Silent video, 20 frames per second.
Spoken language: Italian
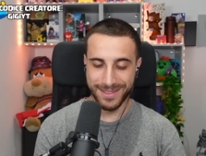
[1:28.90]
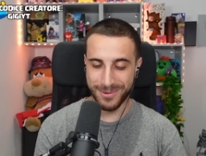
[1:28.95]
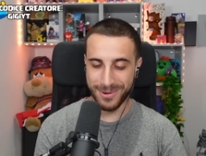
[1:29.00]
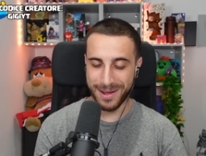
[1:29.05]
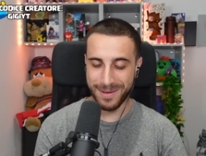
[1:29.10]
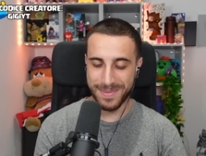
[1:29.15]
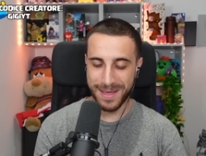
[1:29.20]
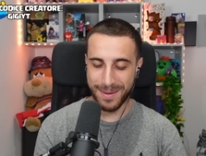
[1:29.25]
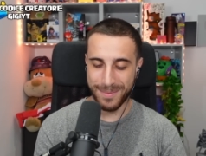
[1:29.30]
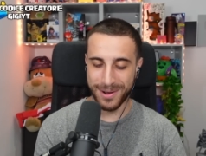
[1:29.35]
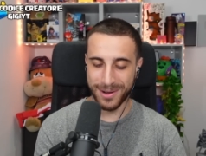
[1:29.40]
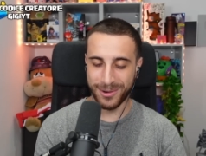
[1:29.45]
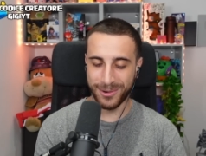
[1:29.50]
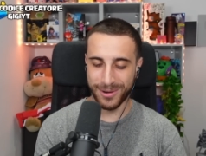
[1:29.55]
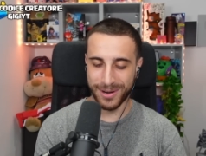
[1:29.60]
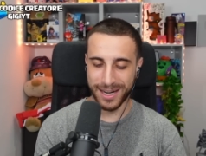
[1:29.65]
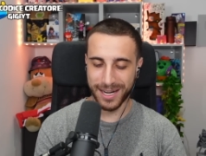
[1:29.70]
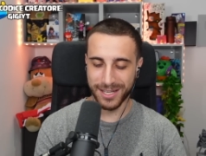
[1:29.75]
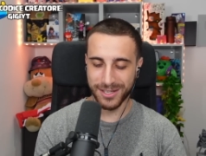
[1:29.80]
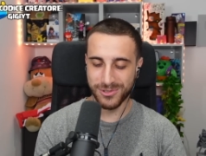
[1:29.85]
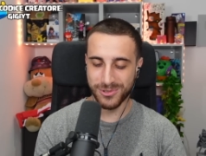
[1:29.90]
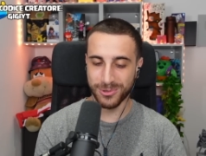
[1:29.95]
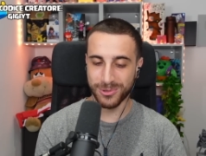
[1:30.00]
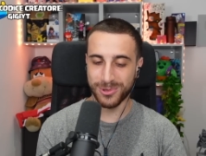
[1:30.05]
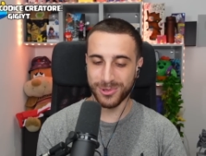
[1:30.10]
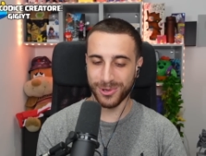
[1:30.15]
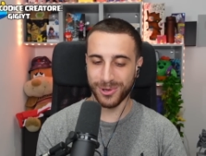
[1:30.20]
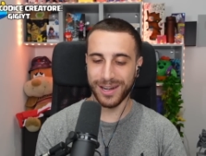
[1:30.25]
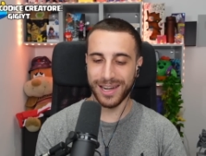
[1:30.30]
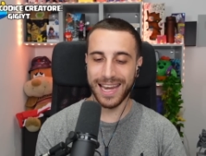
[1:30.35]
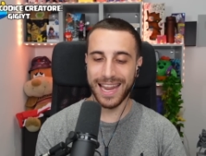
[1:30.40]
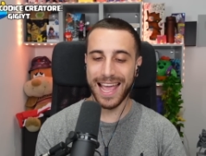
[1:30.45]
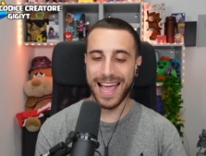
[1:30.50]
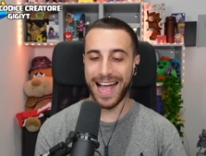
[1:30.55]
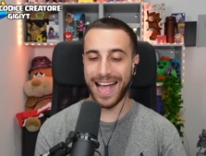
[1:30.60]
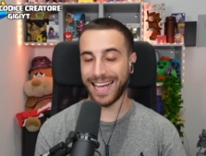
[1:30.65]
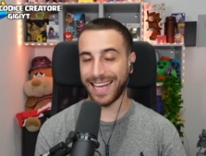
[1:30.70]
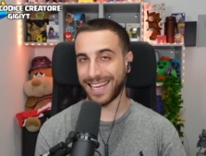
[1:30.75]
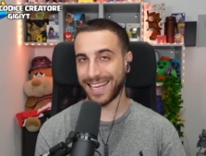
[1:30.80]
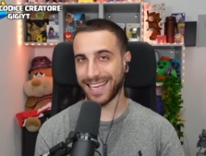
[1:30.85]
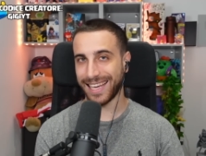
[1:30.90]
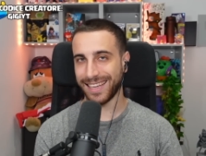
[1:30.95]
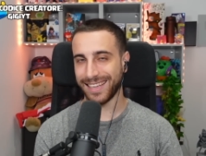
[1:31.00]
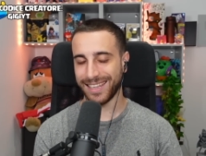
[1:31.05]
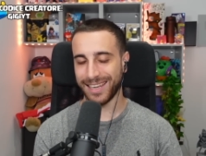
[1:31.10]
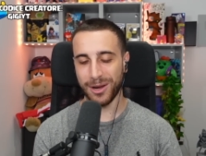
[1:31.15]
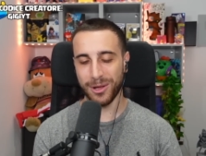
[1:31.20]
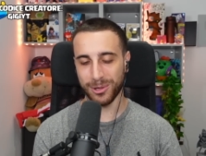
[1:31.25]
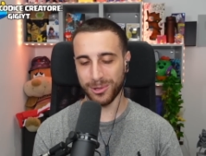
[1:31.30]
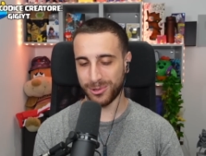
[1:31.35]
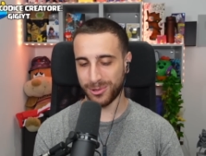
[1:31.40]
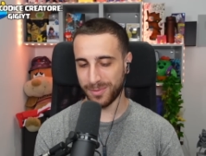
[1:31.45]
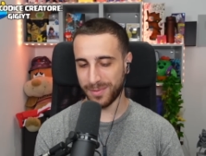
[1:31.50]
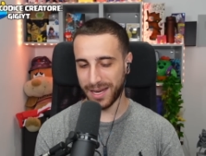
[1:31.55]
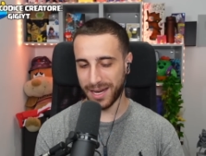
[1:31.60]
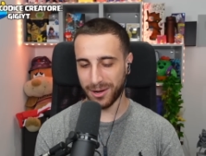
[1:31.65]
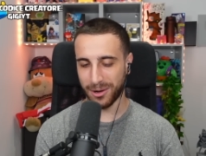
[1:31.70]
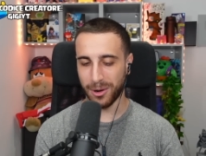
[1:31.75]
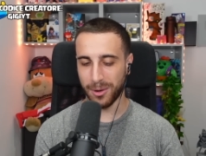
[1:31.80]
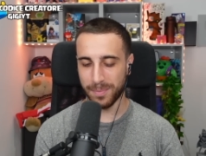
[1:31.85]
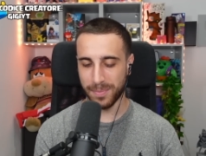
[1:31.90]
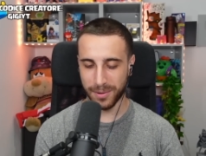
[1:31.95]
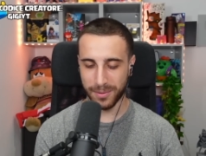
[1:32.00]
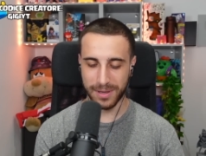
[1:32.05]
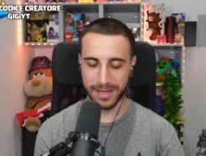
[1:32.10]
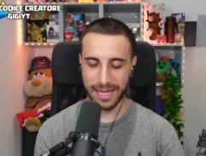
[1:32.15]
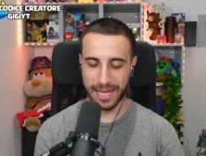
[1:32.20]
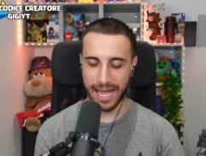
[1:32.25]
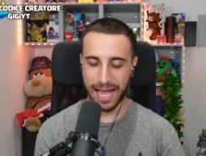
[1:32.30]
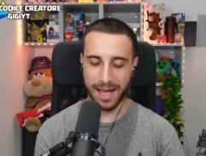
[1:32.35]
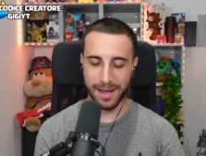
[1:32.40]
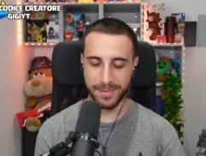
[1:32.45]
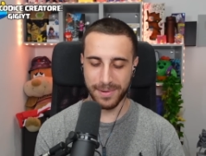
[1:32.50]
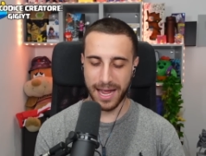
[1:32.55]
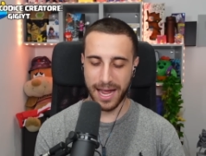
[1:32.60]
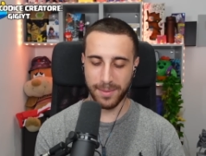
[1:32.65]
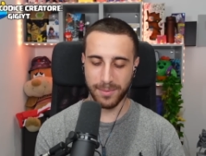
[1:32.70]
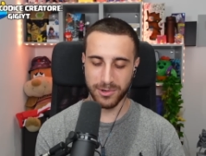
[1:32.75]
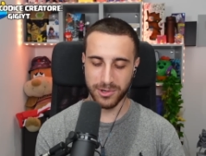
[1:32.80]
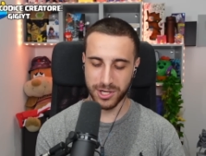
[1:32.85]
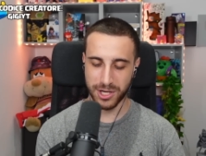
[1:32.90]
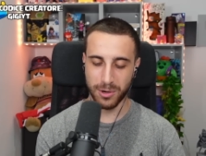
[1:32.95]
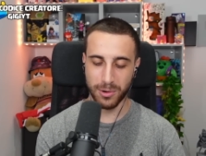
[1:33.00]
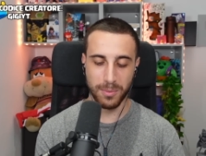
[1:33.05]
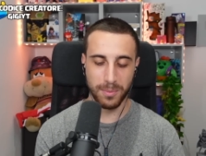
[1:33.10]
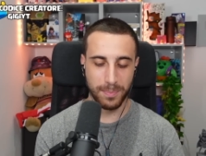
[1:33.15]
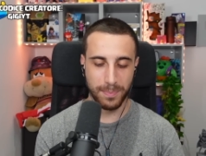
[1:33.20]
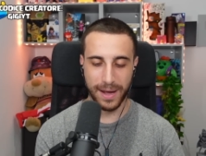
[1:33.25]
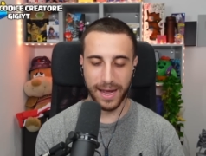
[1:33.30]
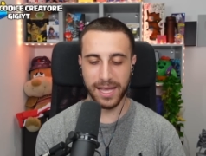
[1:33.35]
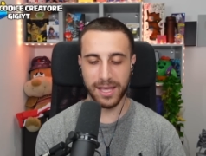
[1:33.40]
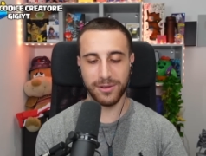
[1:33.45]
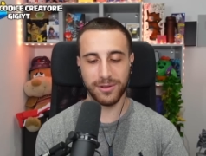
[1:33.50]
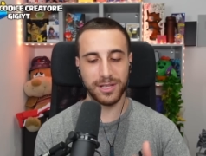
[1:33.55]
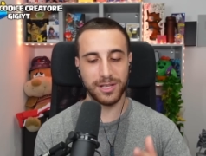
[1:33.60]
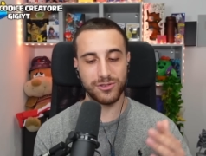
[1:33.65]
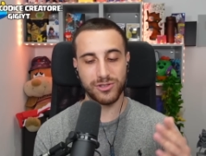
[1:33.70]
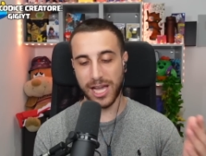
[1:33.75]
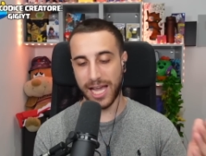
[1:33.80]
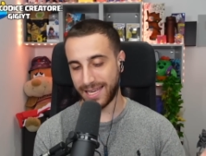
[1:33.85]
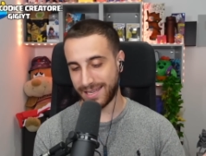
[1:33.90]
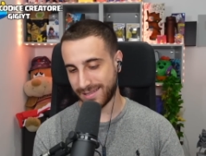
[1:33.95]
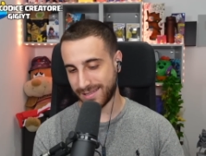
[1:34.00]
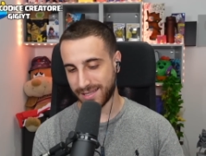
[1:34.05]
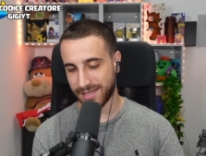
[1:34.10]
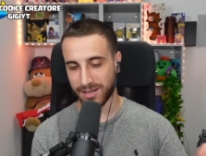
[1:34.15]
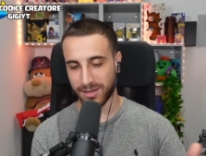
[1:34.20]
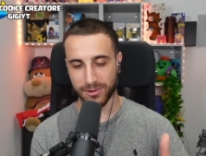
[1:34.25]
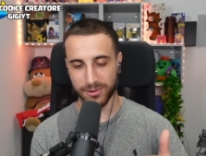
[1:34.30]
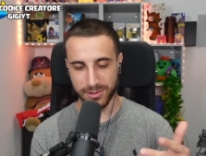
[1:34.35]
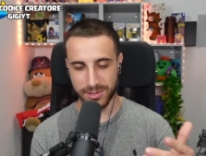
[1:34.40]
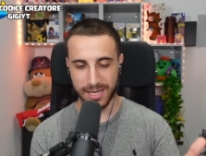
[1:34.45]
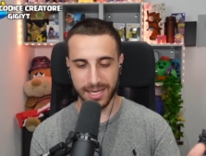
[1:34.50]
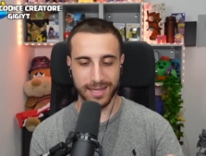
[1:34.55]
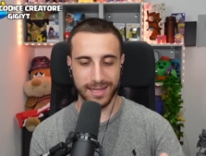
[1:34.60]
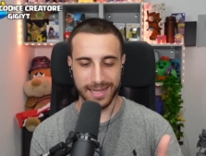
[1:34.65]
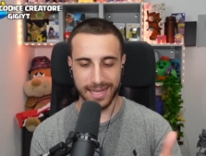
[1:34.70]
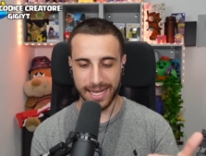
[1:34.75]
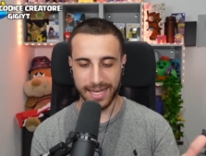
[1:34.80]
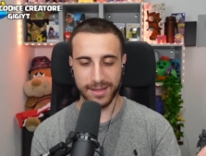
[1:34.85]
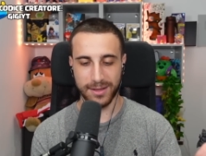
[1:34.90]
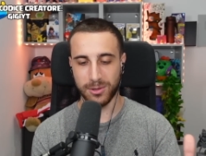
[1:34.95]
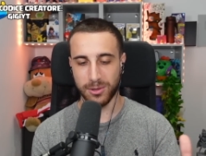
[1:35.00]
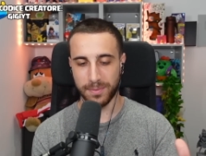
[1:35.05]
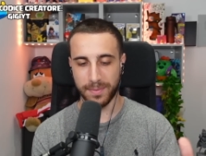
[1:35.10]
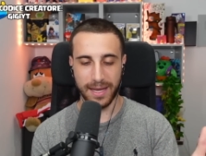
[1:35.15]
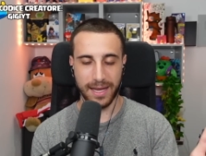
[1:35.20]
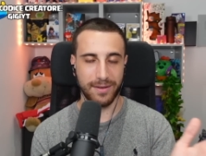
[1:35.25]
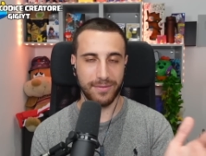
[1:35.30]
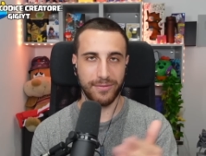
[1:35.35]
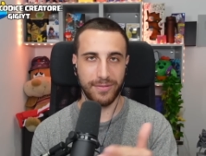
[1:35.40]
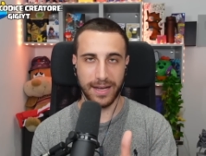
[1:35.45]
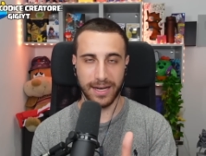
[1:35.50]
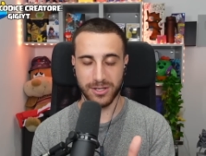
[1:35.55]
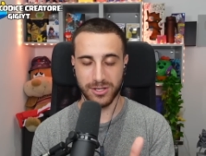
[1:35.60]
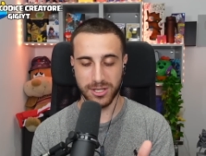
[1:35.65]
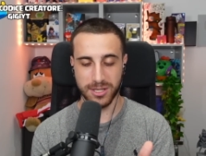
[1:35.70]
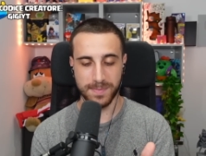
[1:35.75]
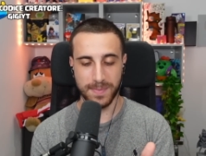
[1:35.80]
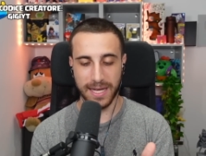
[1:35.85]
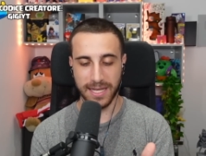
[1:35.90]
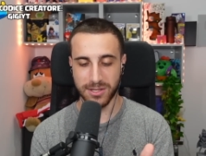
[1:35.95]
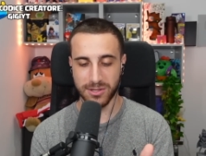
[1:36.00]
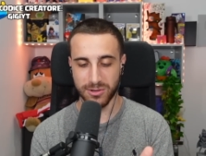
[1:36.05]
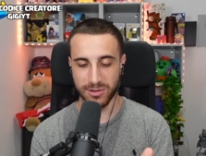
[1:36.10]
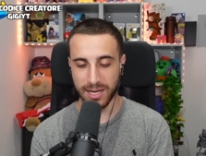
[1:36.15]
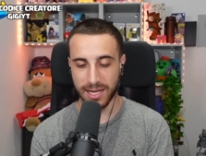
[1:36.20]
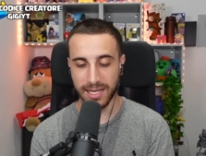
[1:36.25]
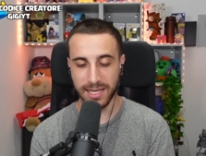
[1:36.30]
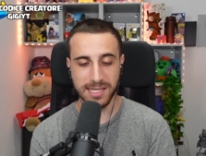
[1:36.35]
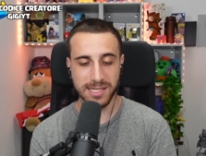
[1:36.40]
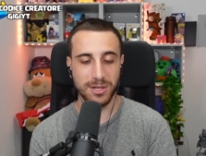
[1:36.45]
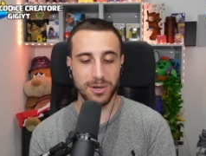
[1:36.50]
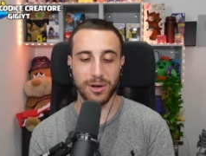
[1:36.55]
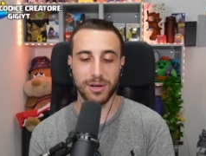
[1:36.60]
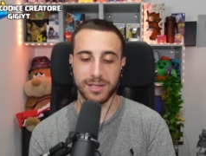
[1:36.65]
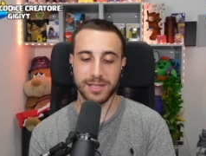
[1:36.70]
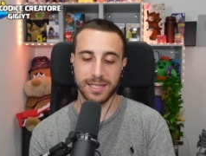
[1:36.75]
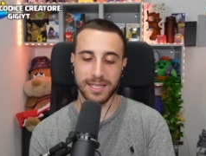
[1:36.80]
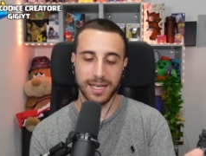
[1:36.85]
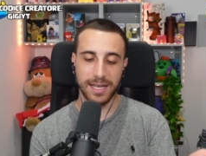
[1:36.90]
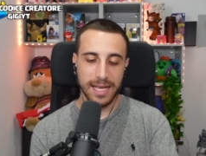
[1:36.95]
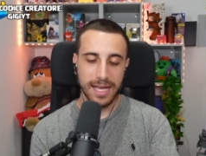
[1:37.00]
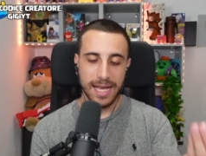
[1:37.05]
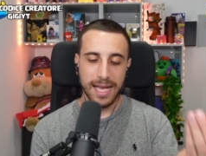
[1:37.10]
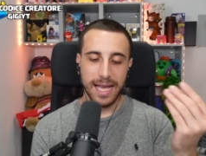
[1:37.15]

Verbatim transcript: non abbiamo ancora raggiunto neanche le 8000 coppe, quindi apriamoci un paio di chest così, tanto per farci spazio negli slot